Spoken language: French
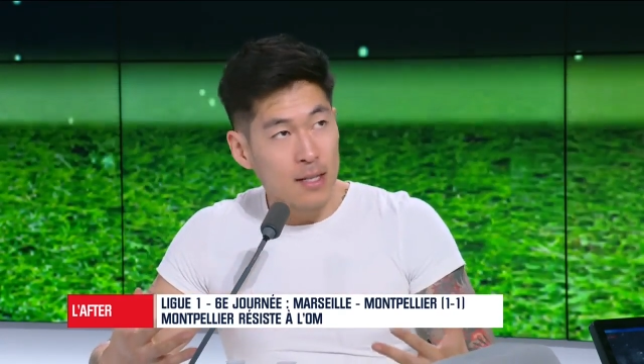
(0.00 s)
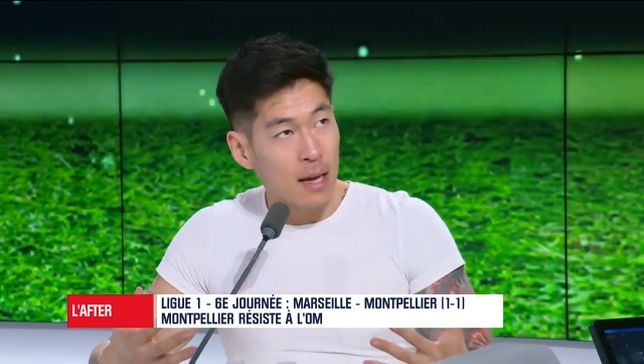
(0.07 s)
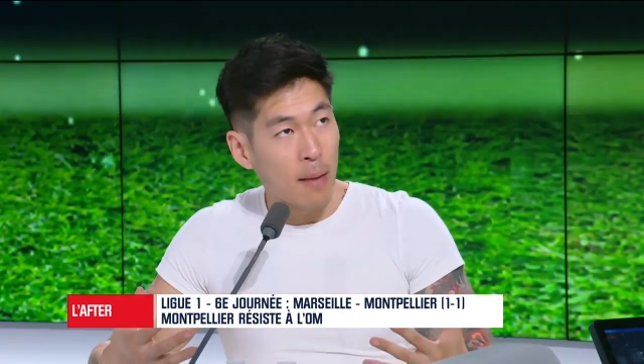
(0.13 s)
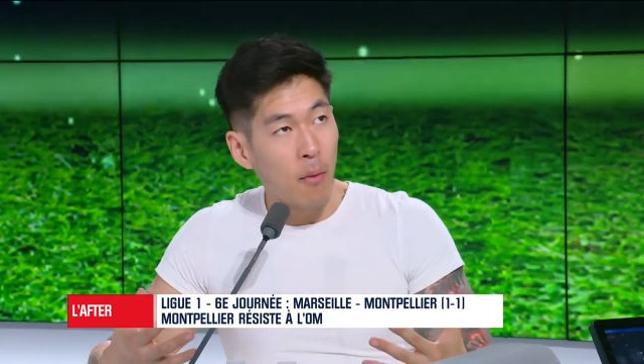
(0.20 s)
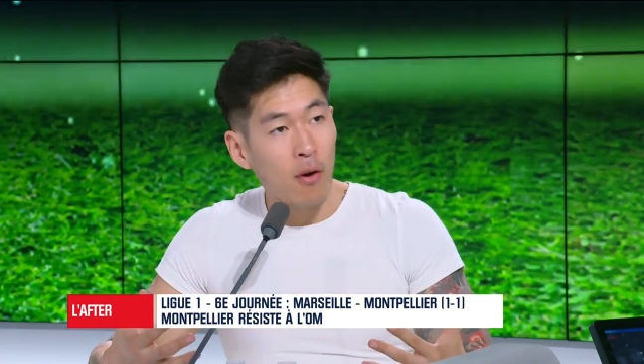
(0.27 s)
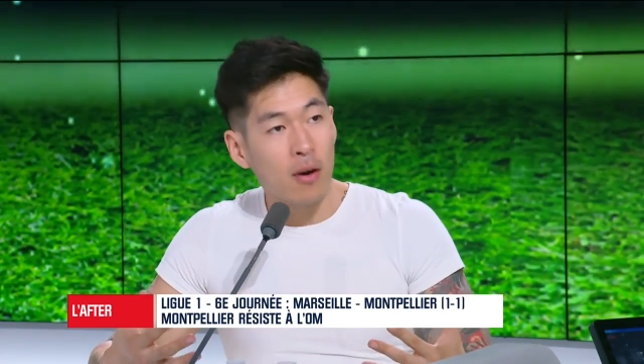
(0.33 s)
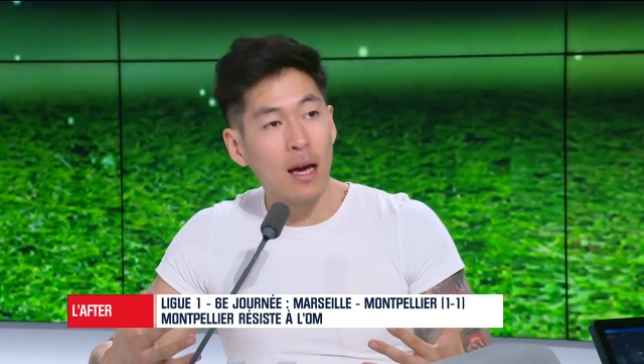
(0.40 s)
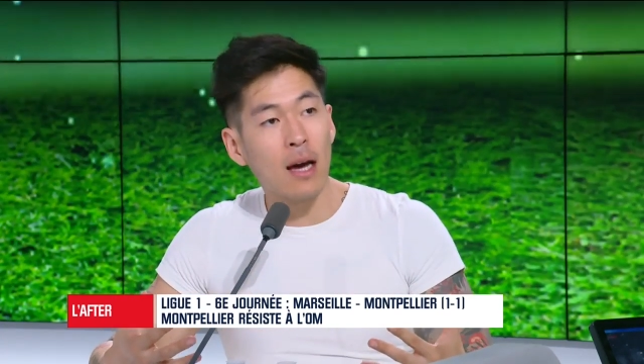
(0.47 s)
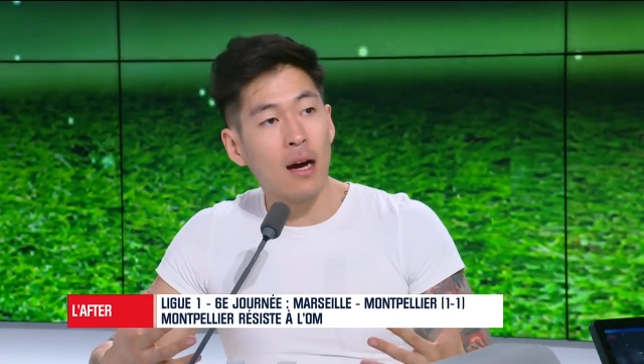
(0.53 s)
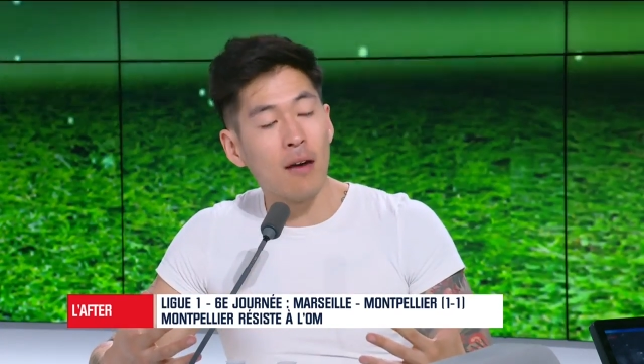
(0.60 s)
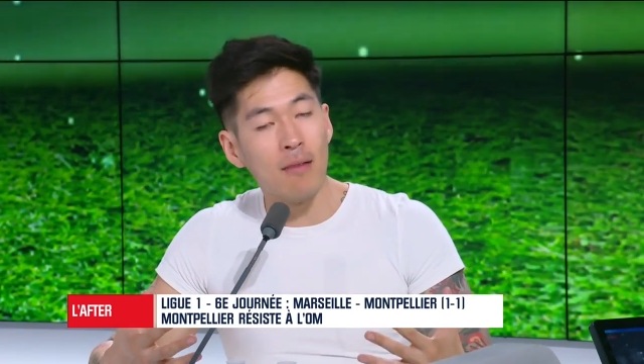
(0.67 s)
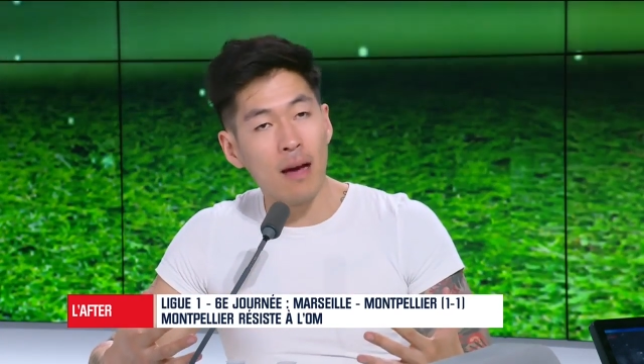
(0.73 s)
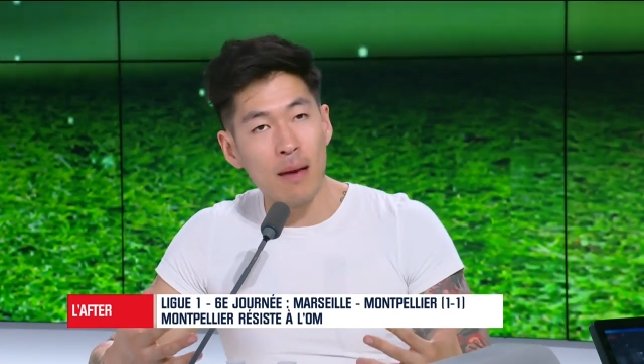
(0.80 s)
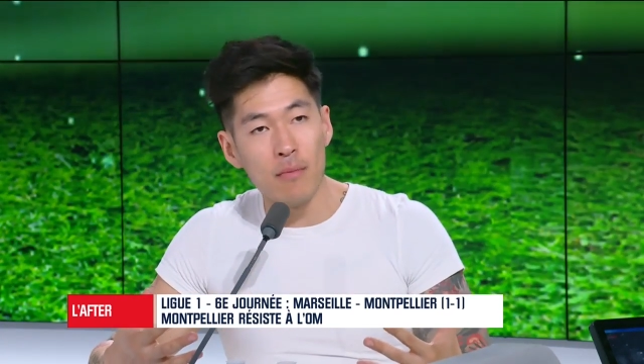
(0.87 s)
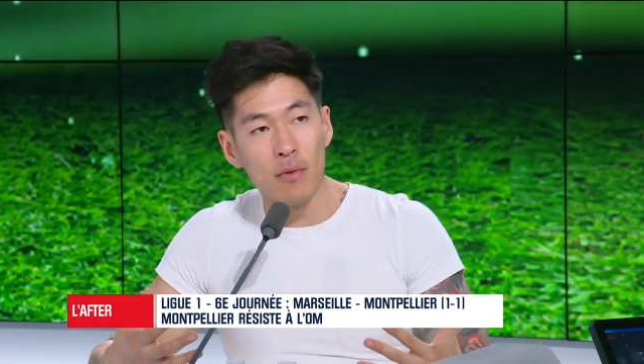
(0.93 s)
ça manquait
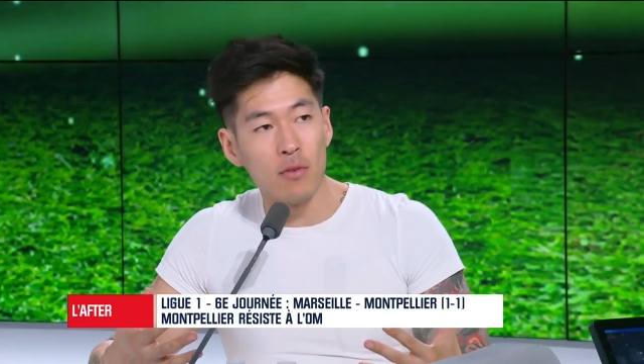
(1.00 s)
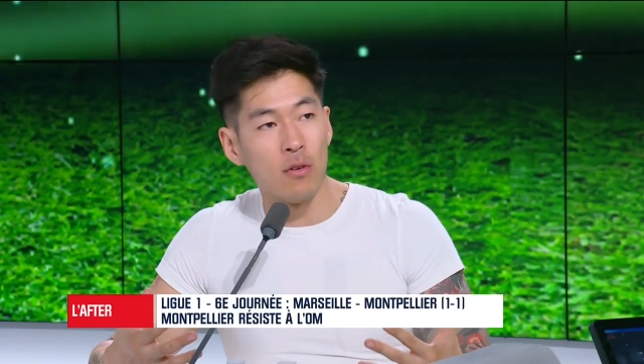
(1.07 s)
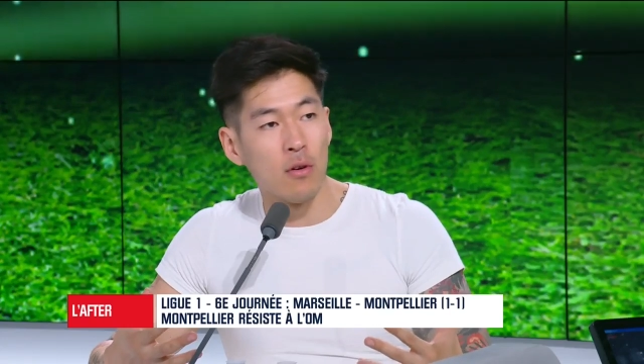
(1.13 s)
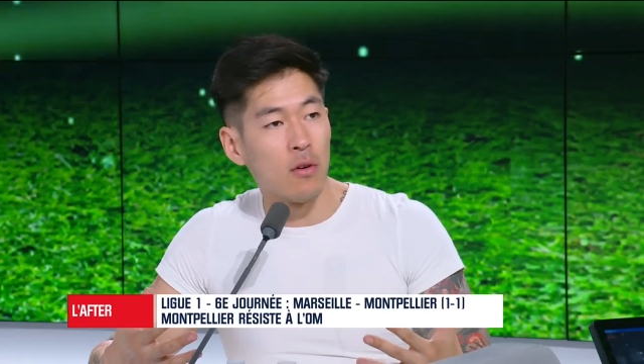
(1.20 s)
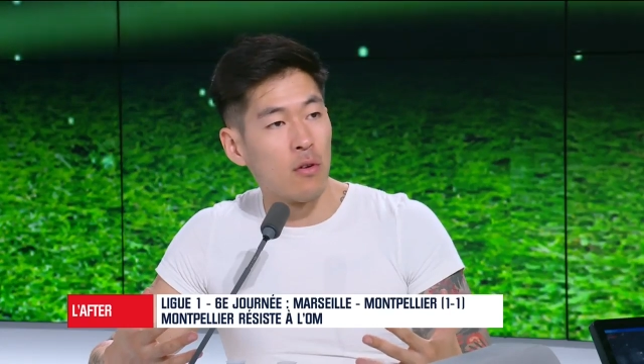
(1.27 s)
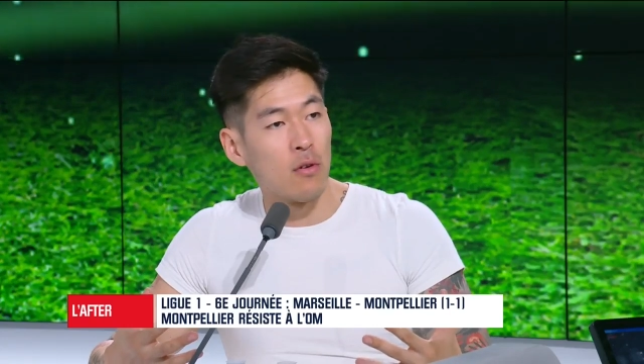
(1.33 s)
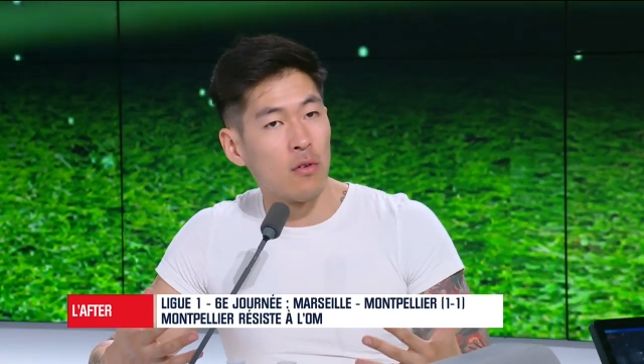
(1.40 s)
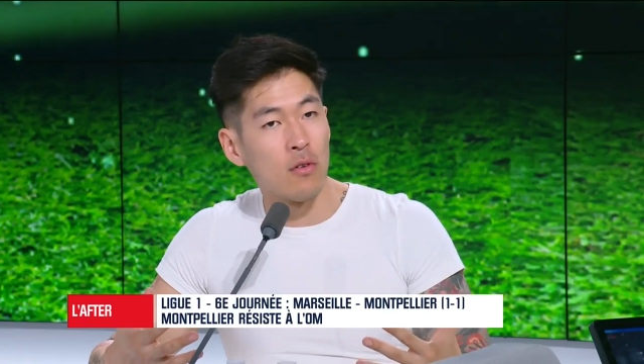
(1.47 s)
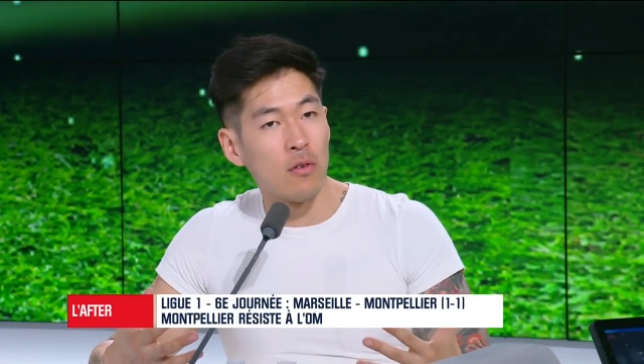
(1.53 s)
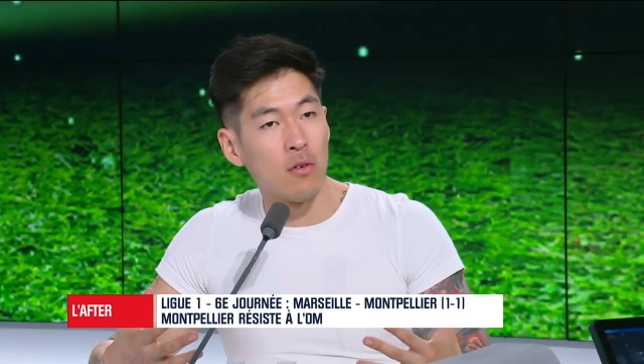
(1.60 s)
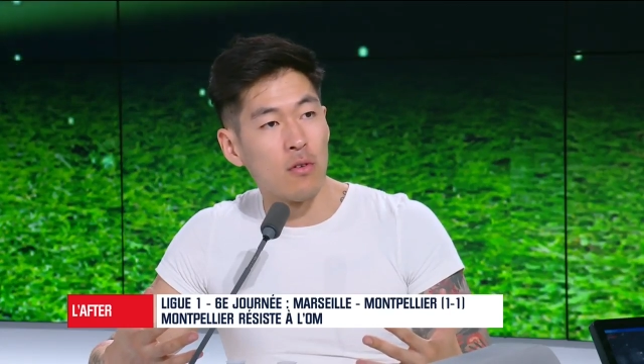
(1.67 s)
quand même de,